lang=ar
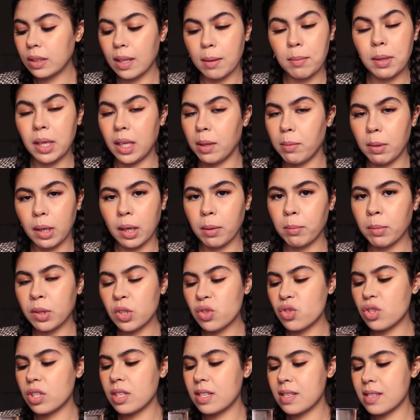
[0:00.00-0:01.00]
طبيعي ما
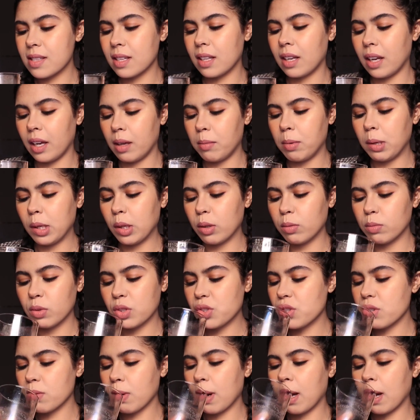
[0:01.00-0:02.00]
كنبغيش ندير اصطناعي بالكم داكشي